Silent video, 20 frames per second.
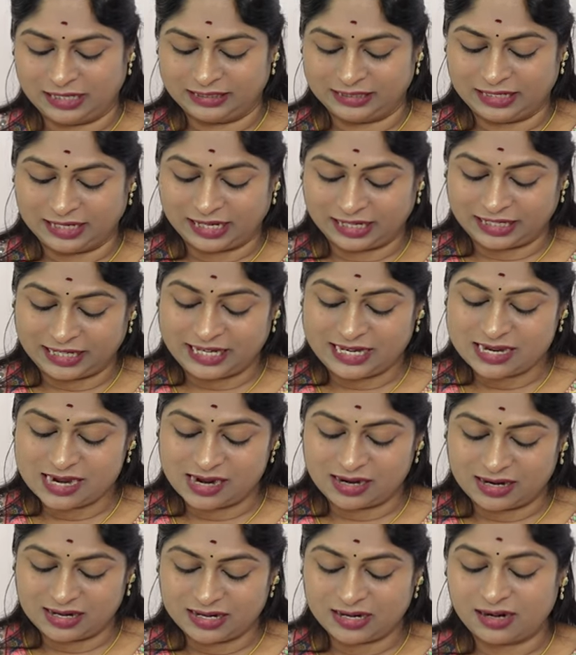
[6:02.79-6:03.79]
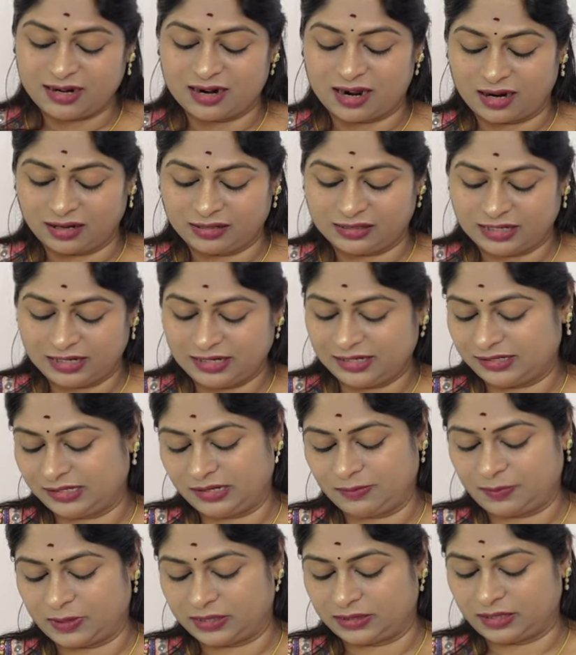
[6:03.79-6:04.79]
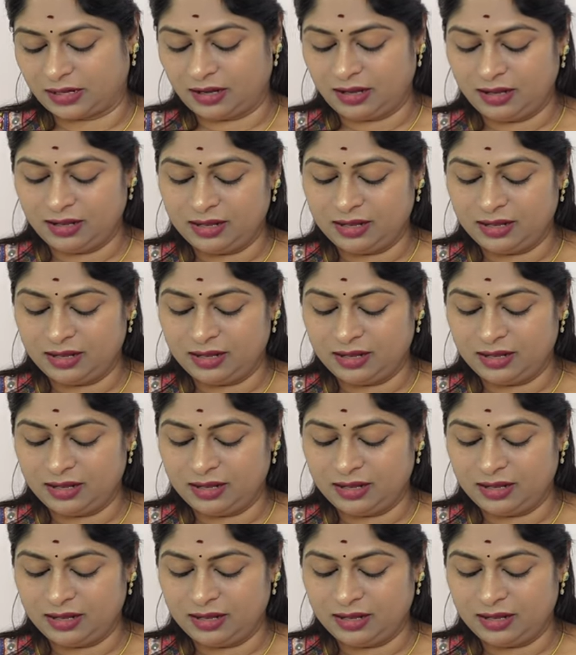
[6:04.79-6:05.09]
அந்த லக்கியான நாட்கள் எதுன்னு பார்த்தா